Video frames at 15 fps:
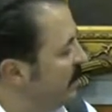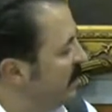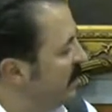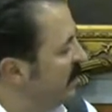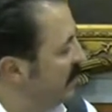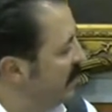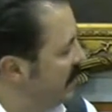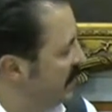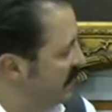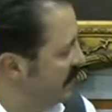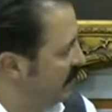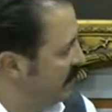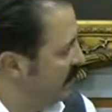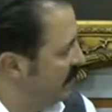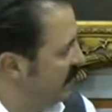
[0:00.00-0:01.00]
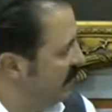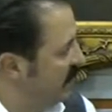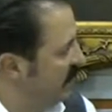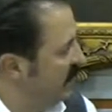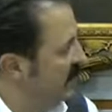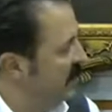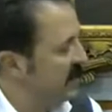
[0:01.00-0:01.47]
makatlar
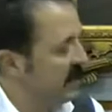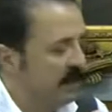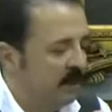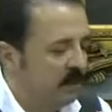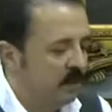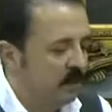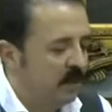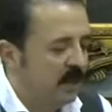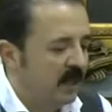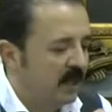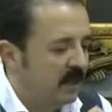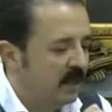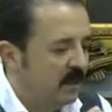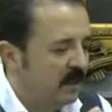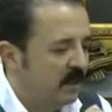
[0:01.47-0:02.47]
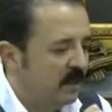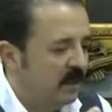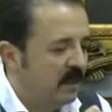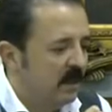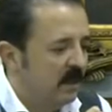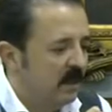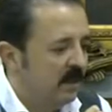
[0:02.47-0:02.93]
alabilir. Ya da böyle
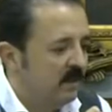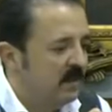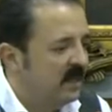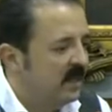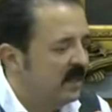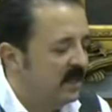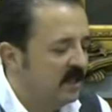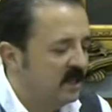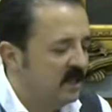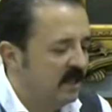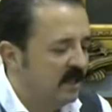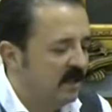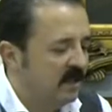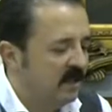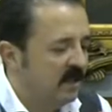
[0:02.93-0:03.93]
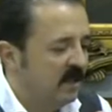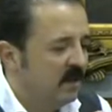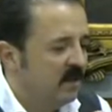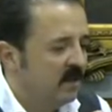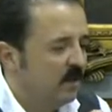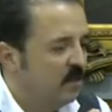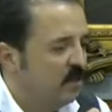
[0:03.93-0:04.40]
e, bir erişkinin
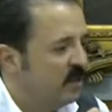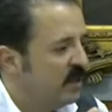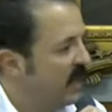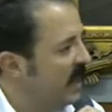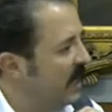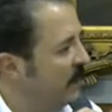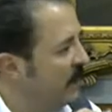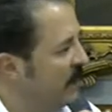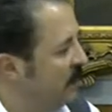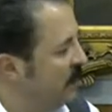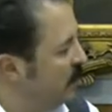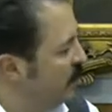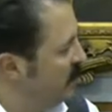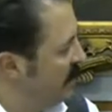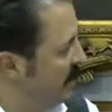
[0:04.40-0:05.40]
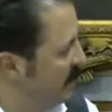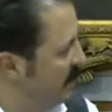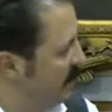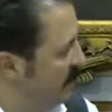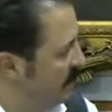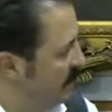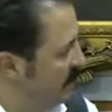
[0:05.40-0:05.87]
küçük kalem gibi büyük
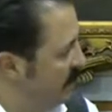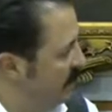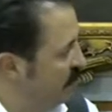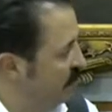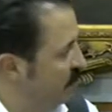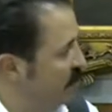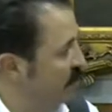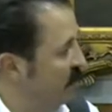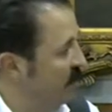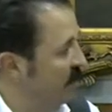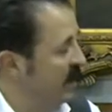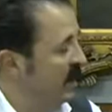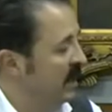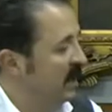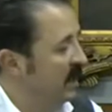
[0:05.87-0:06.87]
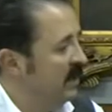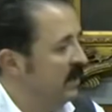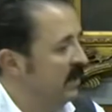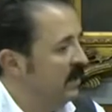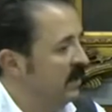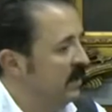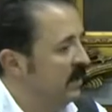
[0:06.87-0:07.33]
abdest yaptığını düşünün.
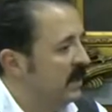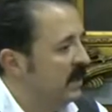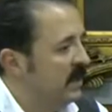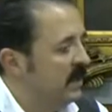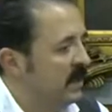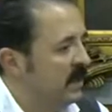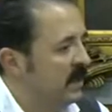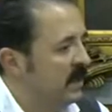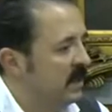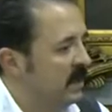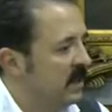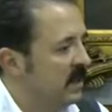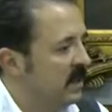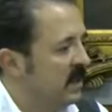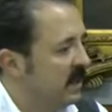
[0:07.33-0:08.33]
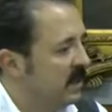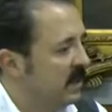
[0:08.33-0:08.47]
Ee, bana hatta